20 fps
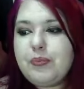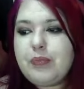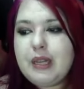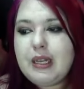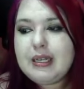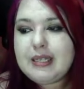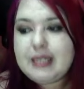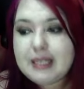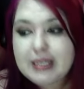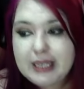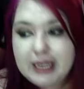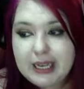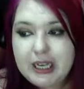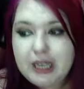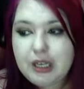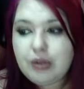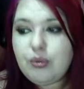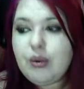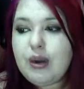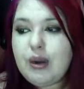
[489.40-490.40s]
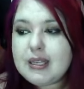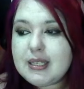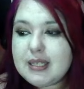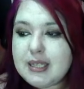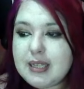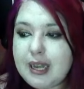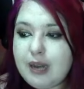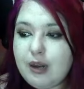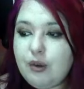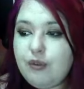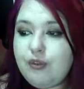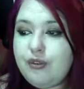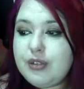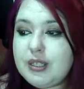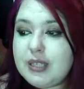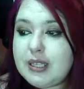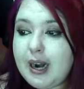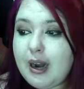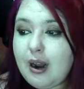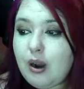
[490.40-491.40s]
Sim, o castelo
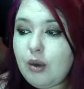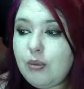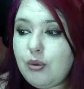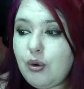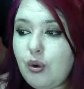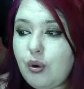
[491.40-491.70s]
será como